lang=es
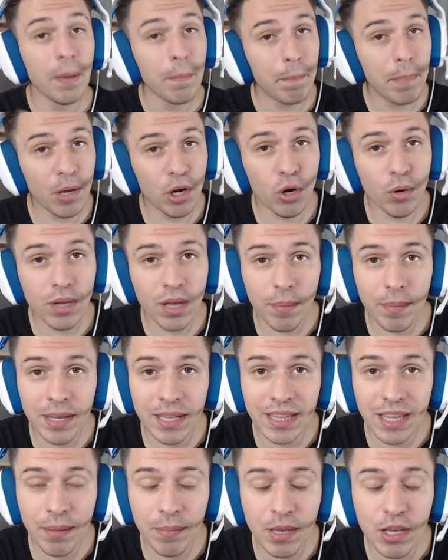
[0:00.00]
Pero
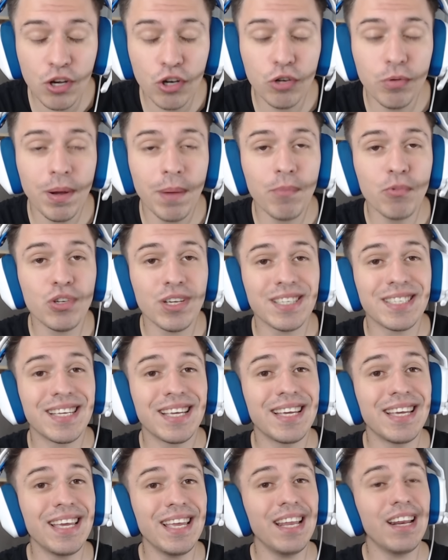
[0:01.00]
obviamente amigos vamos a
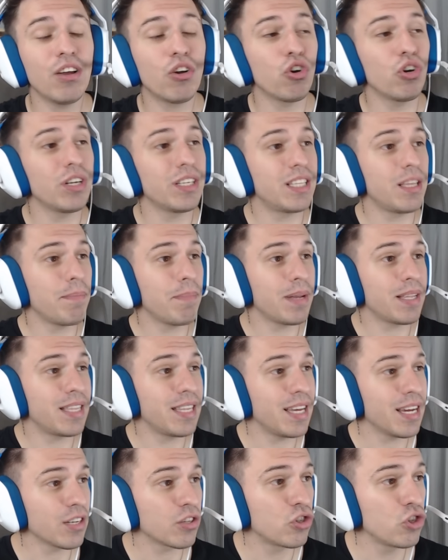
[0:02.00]
seguir con esta
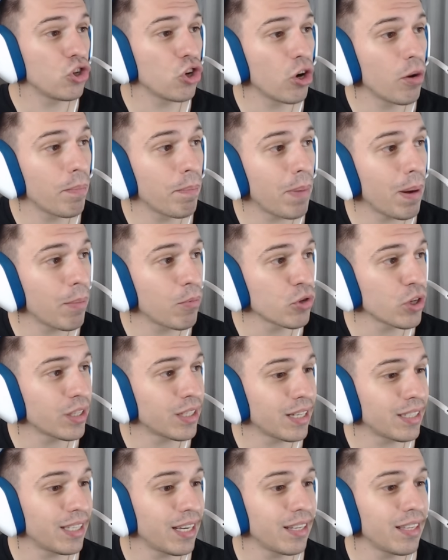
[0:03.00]
investigación, vamos a
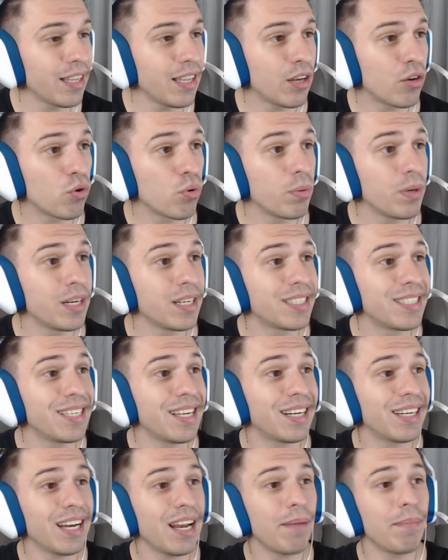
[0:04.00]
tratar de descubrir si
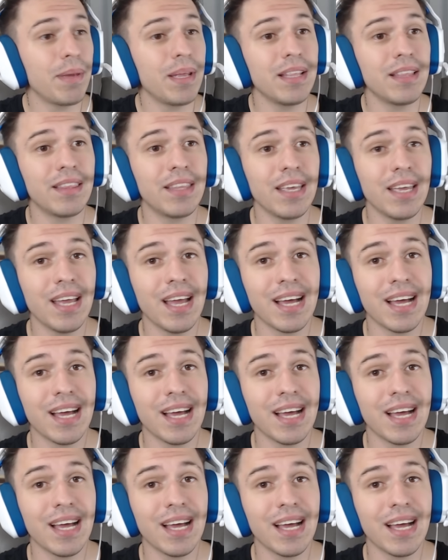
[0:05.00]
realmente